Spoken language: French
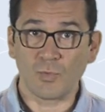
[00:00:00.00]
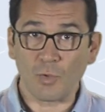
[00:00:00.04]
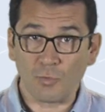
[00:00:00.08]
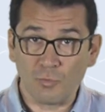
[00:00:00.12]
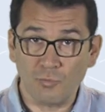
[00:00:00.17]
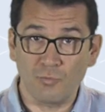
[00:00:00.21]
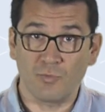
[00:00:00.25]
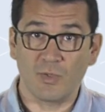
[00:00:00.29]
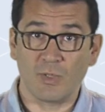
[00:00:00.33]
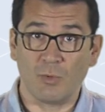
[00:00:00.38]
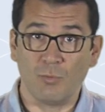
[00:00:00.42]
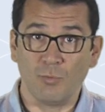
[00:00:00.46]

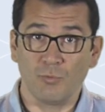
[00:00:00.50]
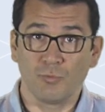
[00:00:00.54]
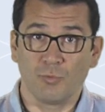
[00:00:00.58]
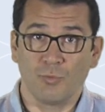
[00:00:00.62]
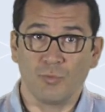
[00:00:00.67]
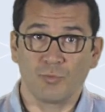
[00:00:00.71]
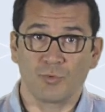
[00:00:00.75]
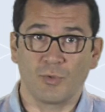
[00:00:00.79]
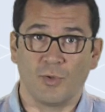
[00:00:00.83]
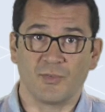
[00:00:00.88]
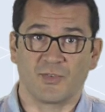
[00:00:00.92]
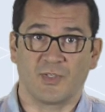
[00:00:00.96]
Nous verrons
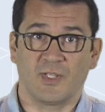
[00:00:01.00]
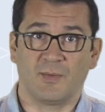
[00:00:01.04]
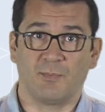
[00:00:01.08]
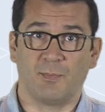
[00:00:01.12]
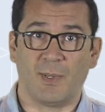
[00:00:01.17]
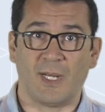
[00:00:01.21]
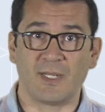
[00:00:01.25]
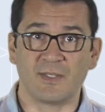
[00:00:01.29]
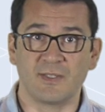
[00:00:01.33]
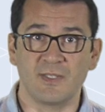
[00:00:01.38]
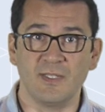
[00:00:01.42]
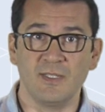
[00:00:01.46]
donc dans cette
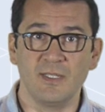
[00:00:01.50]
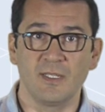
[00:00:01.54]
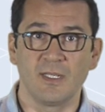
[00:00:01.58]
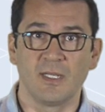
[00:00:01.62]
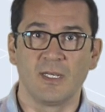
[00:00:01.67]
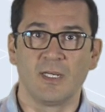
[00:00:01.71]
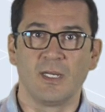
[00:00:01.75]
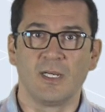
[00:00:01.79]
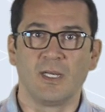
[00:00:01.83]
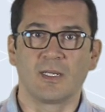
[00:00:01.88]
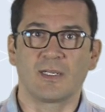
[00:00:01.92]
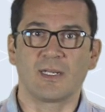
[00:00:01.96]
partie
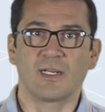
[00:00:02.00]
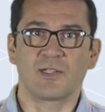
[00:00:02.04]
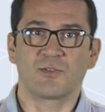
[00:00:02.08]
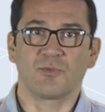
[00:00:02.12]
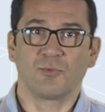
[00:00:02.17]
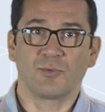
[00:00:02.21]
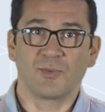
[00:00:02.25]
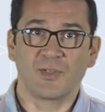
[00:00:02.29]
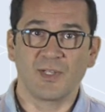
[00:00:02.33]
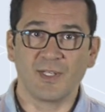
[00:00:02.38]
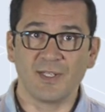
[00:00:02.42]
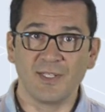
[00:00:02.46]
quels
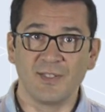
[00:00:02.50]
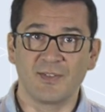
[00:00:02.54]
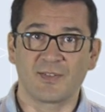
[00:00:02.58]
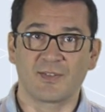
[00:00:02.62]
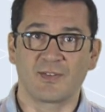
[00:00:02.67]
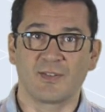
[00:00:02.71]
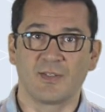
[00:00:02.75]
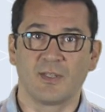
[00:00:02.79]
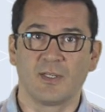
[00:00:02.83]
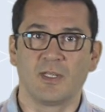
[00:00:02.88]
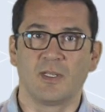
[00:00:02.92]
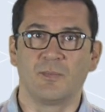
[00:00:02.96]
sont ces
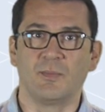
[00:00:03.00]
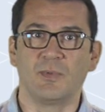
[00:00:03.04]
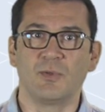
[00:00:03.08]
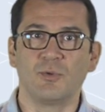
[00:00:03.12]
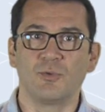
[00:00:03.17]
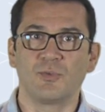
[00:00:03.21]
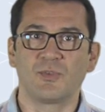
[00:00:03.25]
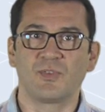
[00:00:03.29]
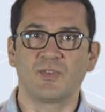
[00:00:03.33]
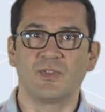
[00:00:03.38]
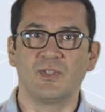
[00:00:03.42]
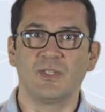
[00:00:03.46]
risques, mais
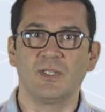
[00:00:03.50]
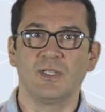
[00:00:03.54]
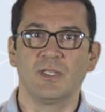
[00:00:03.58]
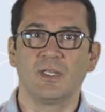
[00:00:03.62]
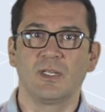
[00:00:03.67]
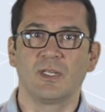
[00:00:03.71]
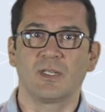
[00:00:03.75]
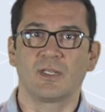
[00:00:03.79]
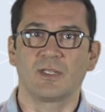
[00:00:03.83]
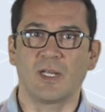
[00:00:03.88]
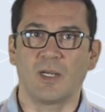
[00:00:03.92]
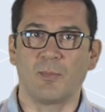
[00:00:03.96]
aussi
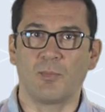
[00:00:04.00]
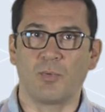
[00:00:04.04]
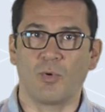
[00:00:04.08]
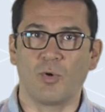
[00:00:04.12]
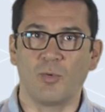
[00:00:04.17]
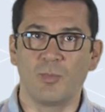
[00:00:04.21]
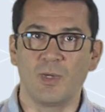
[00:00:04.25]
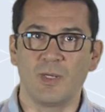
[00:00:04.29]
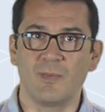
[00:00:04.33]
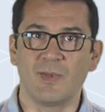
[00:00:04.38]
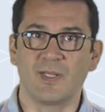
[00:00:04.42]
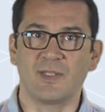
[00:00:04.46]
quelles
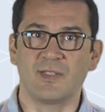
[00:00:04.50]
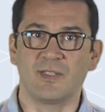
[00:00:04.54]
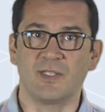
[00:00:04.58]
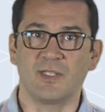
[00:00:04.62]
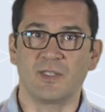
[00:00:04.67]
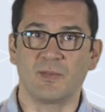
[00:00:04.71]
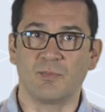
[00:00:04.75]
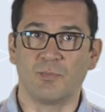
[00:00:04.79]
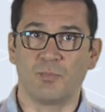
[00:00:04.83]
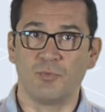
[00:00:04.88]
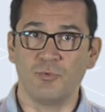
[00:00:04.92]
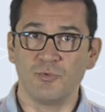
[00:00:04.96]

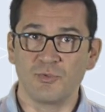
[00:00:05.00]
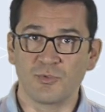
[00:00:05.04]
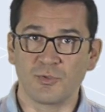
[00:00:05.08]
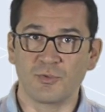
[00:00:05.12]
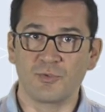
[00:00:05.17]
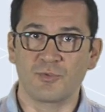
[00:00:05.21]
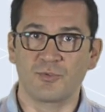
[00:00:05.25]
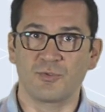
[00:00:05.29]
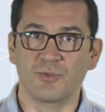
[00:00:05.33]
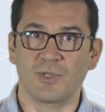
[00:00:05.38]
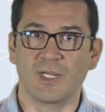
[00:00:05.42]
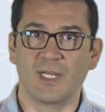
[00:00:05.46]
problématiques plus
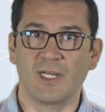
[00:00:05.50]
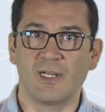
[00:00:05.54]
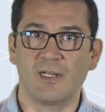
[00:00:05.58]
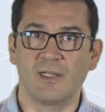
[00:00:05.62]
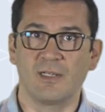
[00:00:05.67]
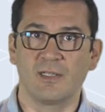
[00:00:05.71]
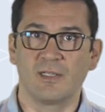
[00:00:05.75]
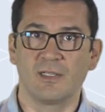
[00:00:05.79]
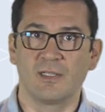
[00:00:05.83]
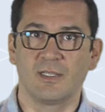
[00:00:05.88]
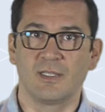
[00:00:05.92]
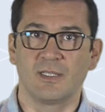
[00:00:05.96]
structurelles
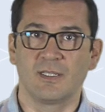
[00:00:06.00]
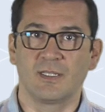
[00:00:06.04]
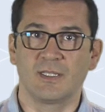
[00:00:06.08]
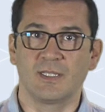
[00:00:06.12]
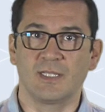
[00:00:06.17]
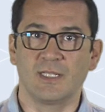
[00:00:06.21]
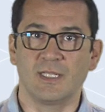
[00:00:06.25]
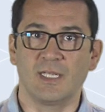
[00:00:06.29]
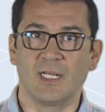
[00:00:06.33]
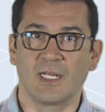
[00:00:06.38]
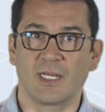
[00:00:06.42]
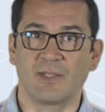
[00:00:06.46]

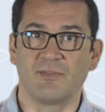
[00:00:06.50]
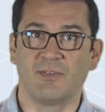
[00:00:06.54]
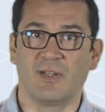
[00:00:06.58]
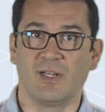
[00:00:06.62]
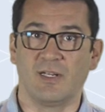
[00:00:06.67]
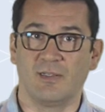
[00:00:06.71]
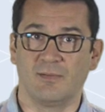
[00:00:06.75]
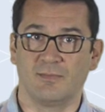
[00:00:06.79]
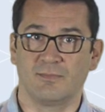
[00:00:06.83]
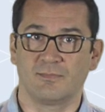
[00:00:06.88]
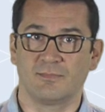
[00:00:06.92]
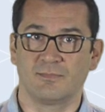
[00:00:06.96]
ils
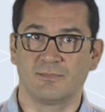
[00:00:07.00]
révèlent.